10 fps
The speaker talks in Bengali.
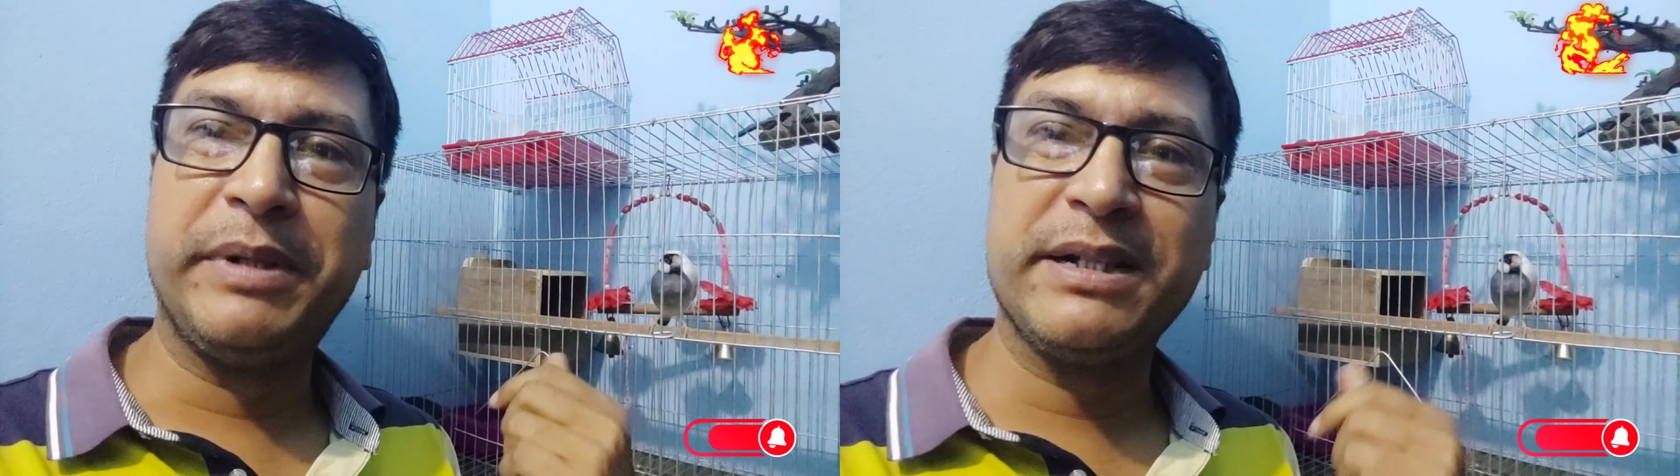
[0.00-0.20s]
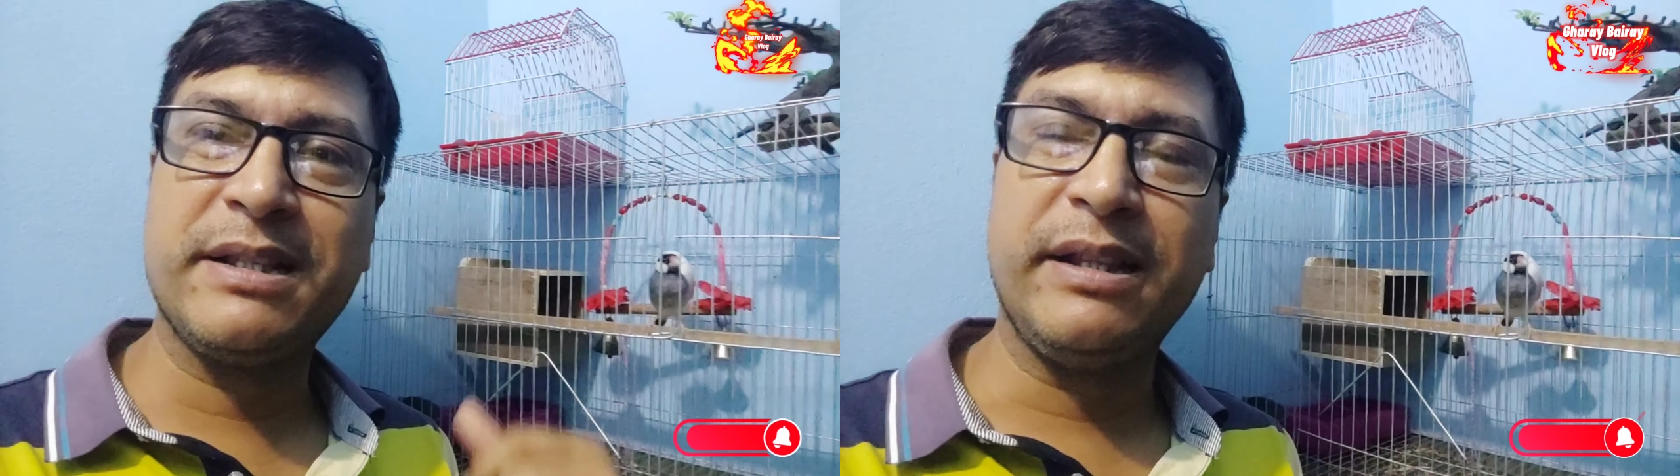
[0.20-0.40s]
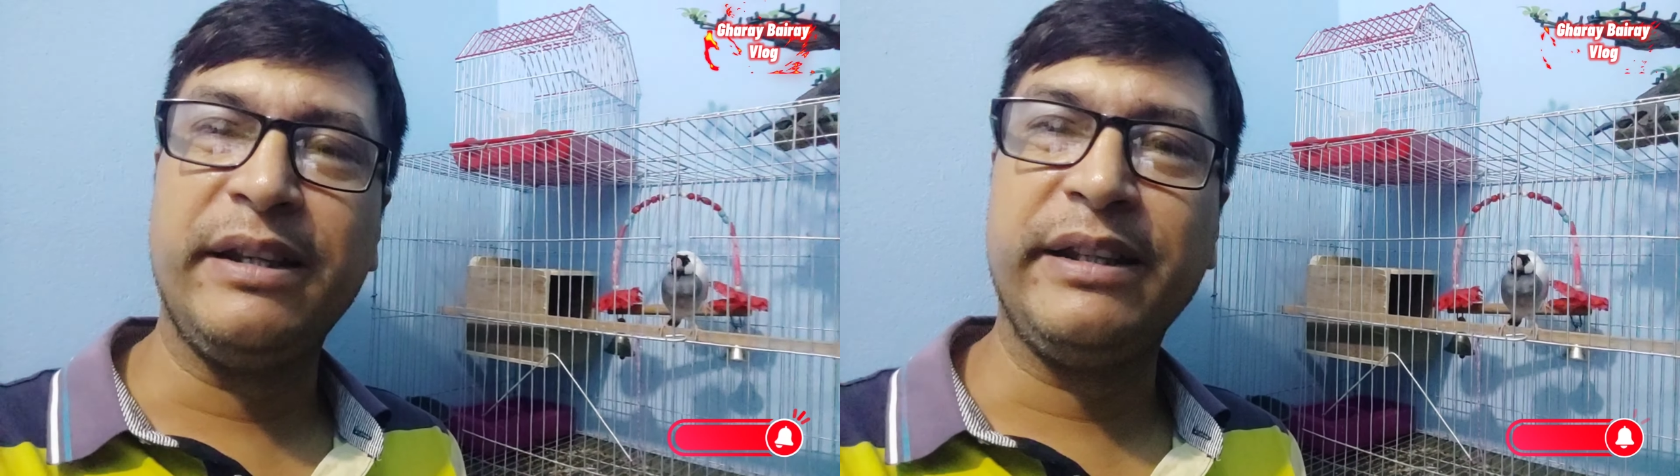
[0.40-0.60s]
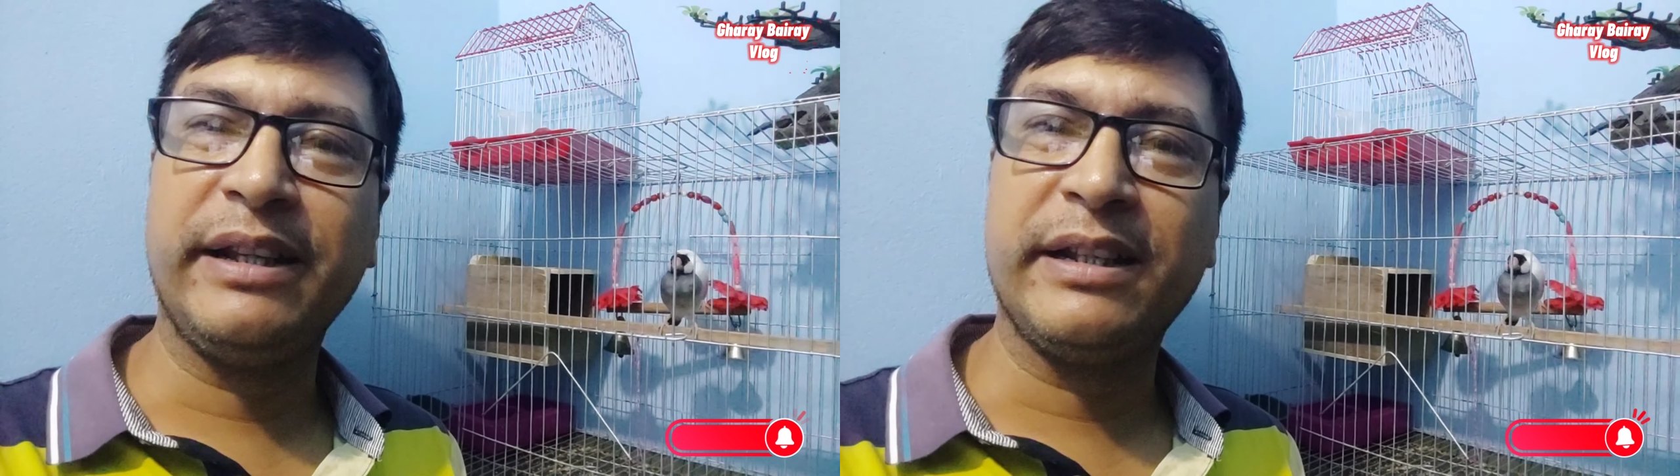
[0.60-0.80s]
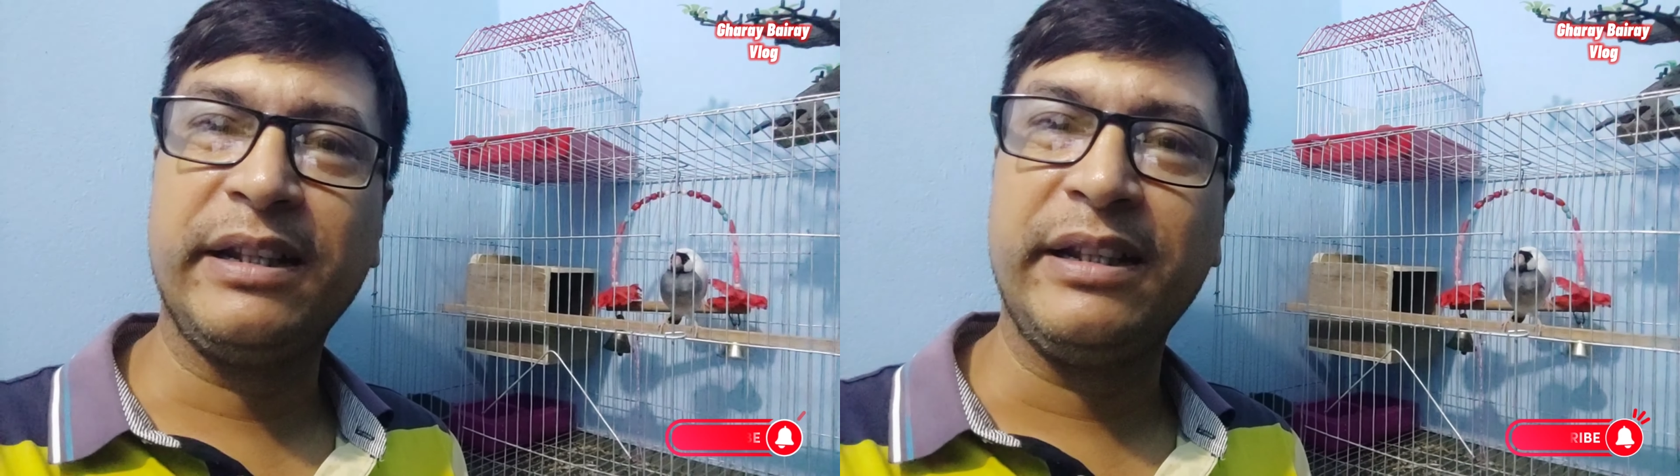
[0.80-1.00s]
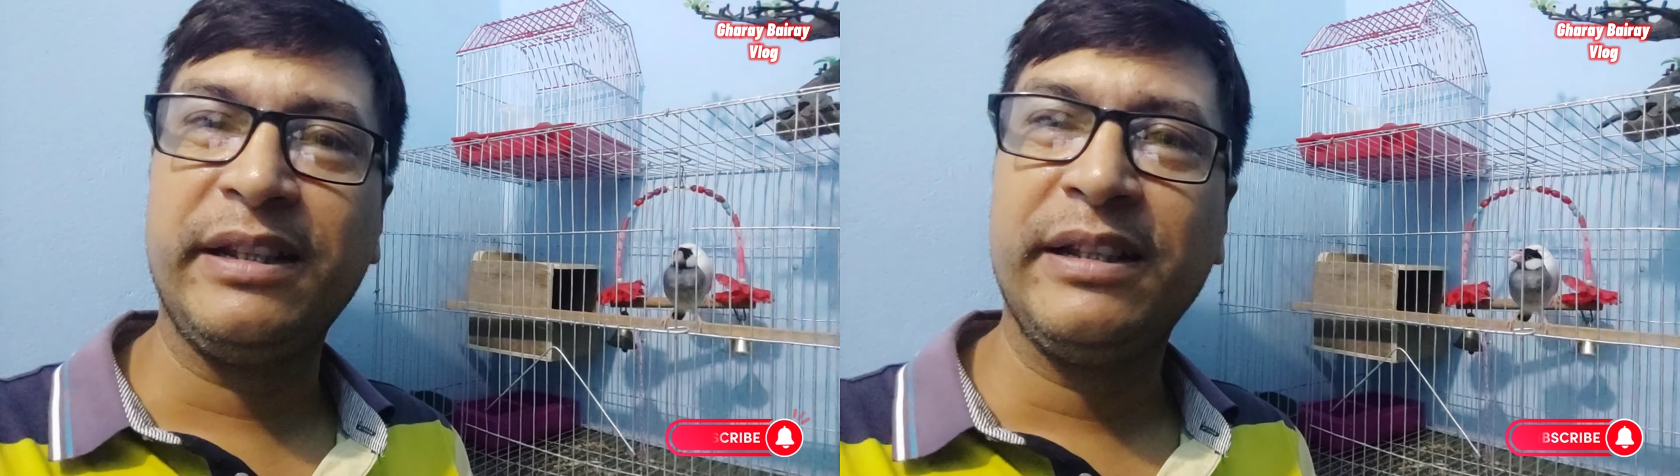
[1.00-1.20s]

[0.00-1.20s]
বার্সদের নিয়ে একটি